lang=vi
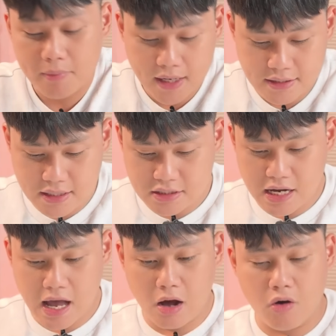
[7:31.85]
Còn bây giờ thì xin
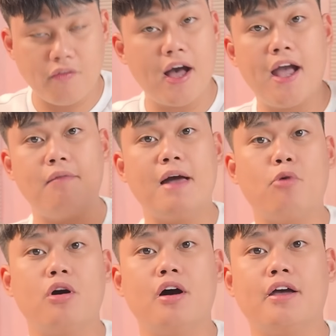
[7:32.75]
chào và hẹn gặp lại
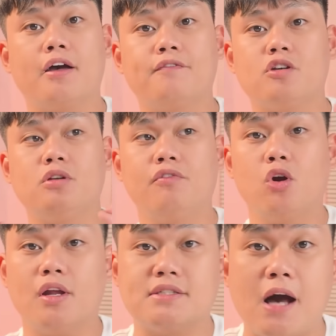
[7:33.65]
mọi người trong những
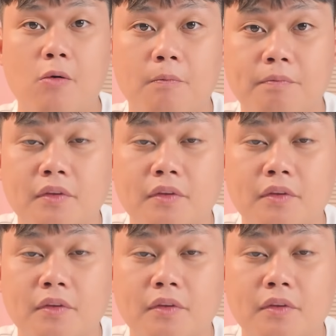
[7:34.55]
video lần sau.